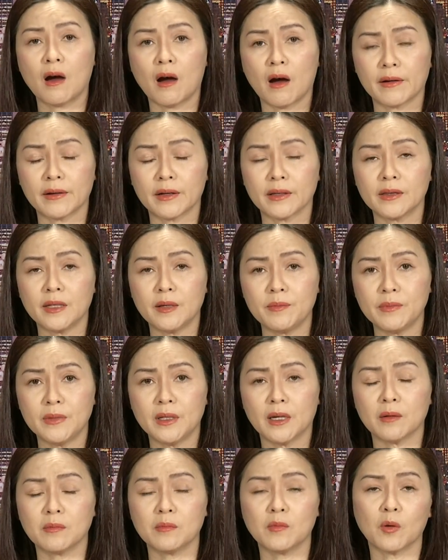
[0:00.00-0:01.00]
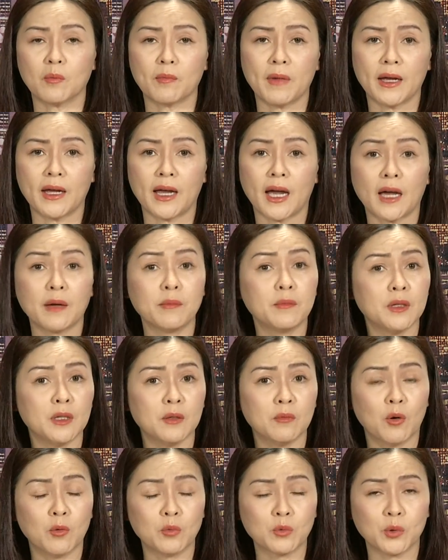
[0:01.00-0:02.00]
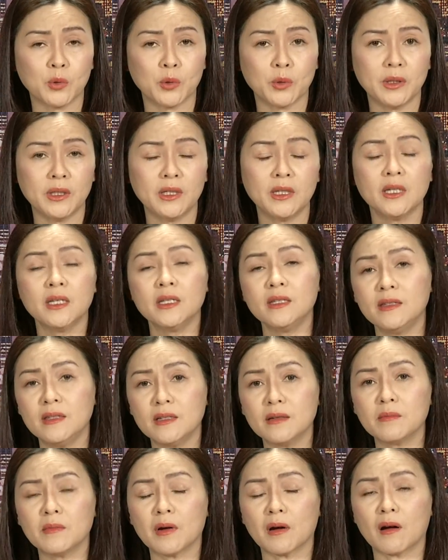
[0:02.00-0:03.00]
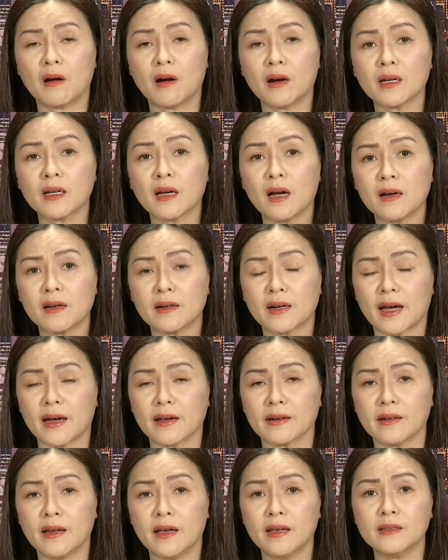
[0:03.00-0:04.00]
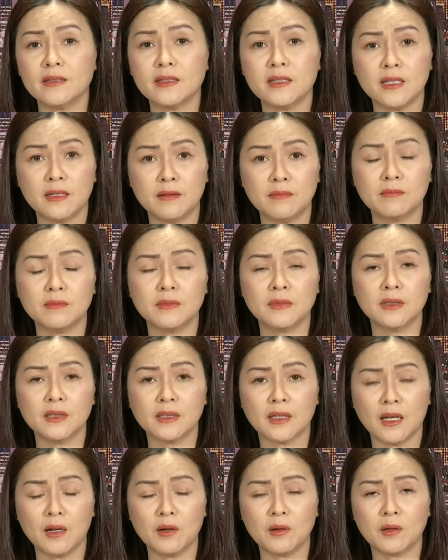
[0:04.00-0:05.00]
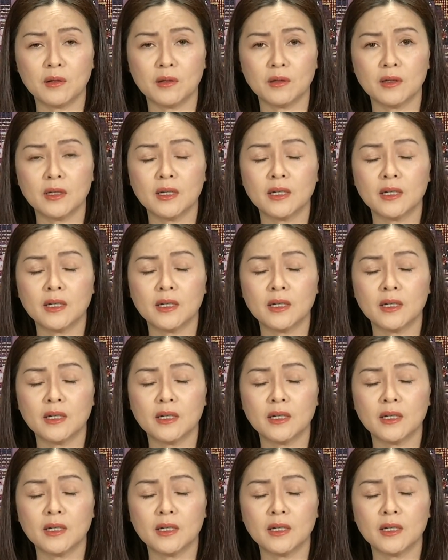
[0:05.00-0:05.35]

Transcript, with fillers: họ đã tiếp nhận một bé gái 14 tuổi nhưng mà có cân nặng đến 90 kg.